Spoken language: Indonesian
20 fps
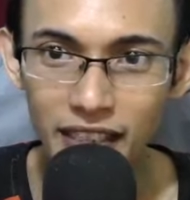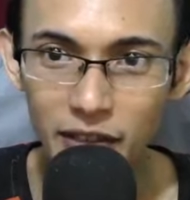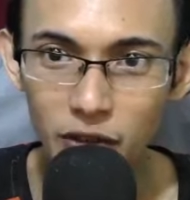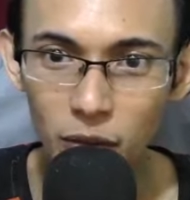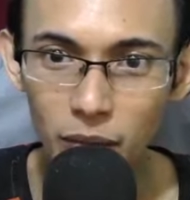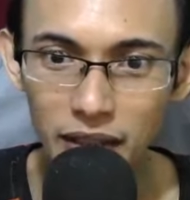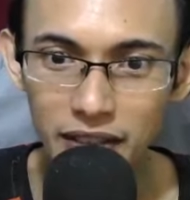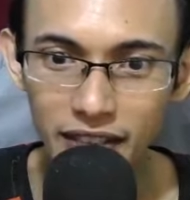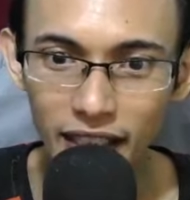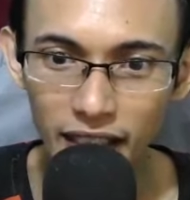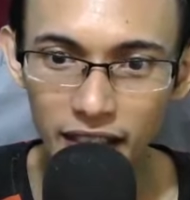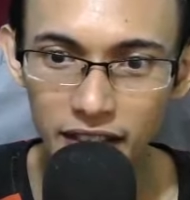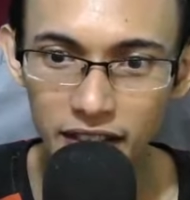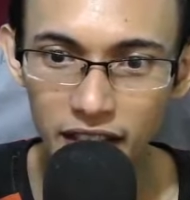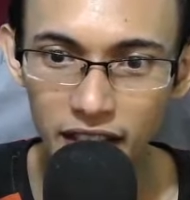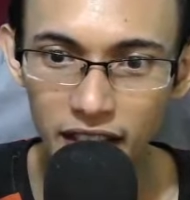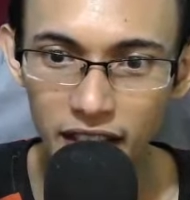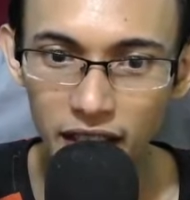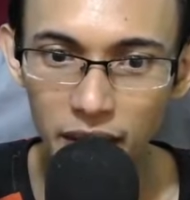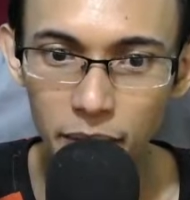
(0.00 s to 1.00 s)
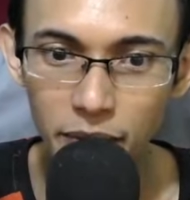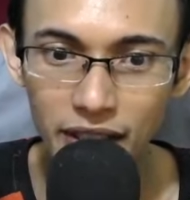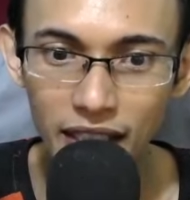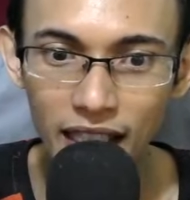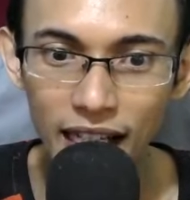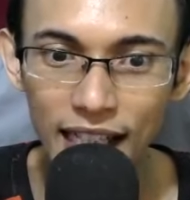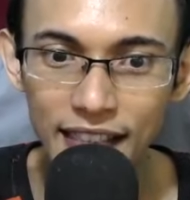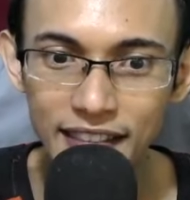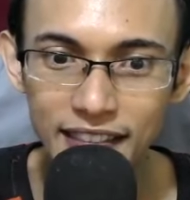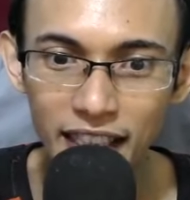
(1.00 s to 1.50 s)
coba cek di sini, bisa
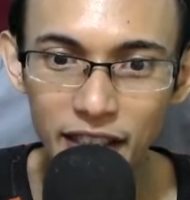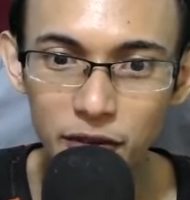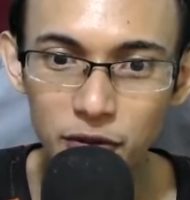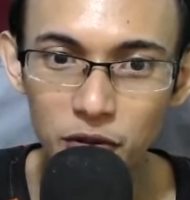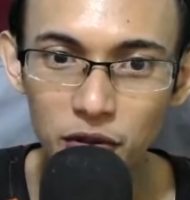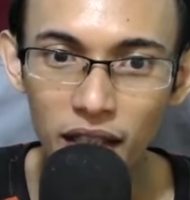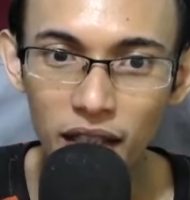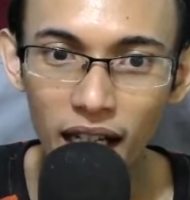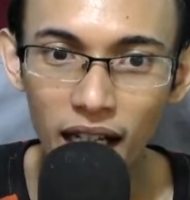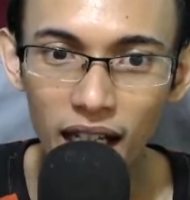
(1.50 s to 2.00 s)
gacha juga